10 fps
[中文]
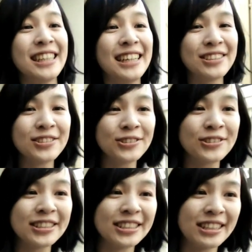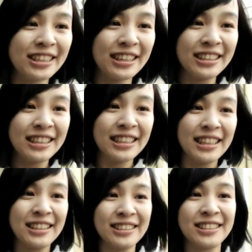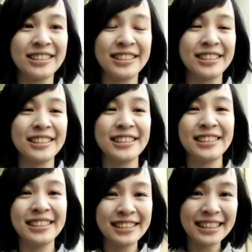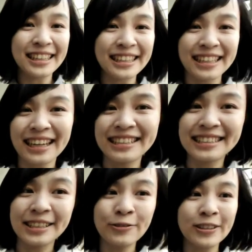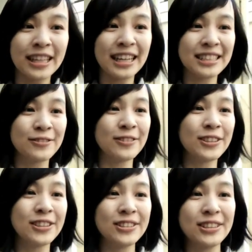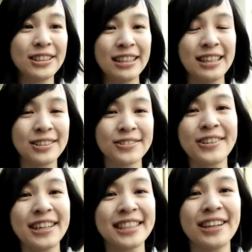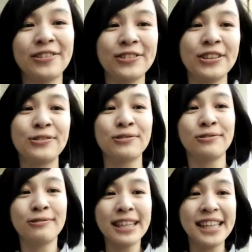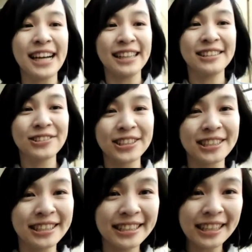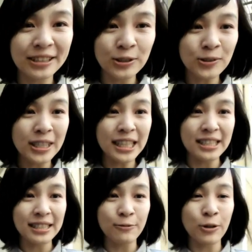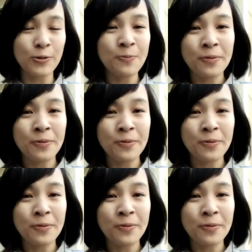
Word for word: 啊，就觉得，呃，看看新闻啊什么，脸书啊，常常会有一股无力感，就是你想做一点什么，